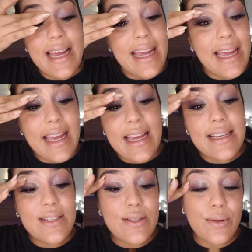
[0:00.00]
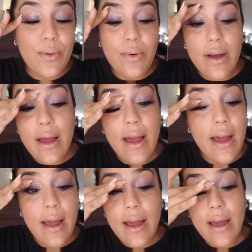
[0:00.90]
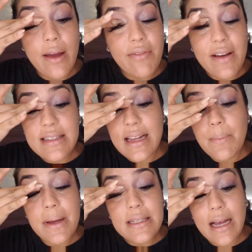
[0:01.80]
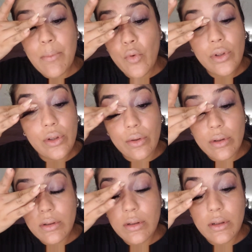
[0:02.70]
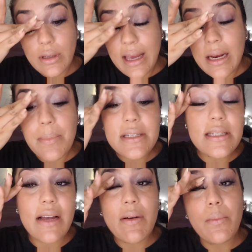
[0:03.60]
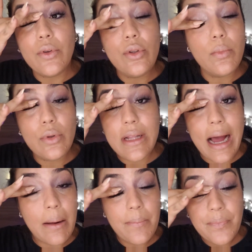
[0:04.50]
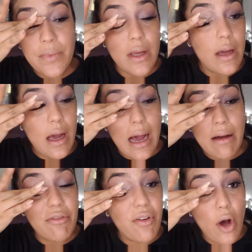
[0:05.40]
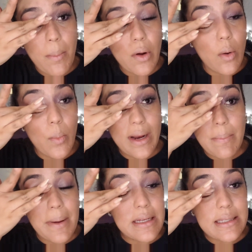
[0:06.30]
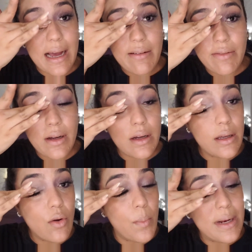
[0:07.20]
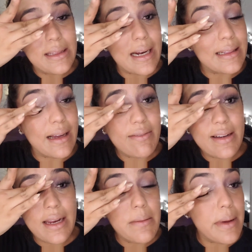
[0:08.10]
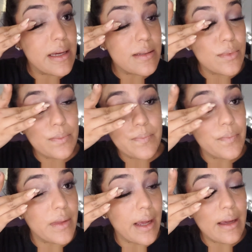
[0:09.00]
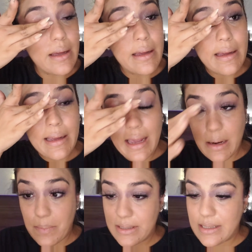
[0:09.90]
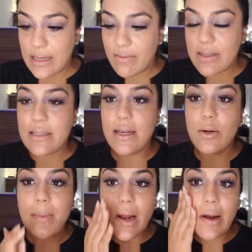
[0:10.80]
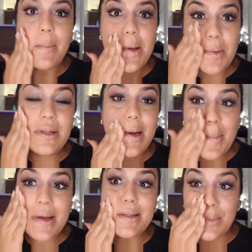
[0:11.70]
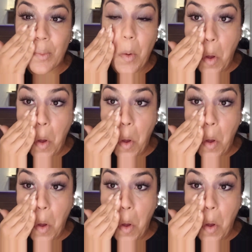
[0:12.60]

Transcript: E isso é, fez ele pensar muito, que ele precisava muito mudar a forma como ele pensava e como ele tratava ele mesmo, né? que ele precisava ser o melhor amigo dele mesmo.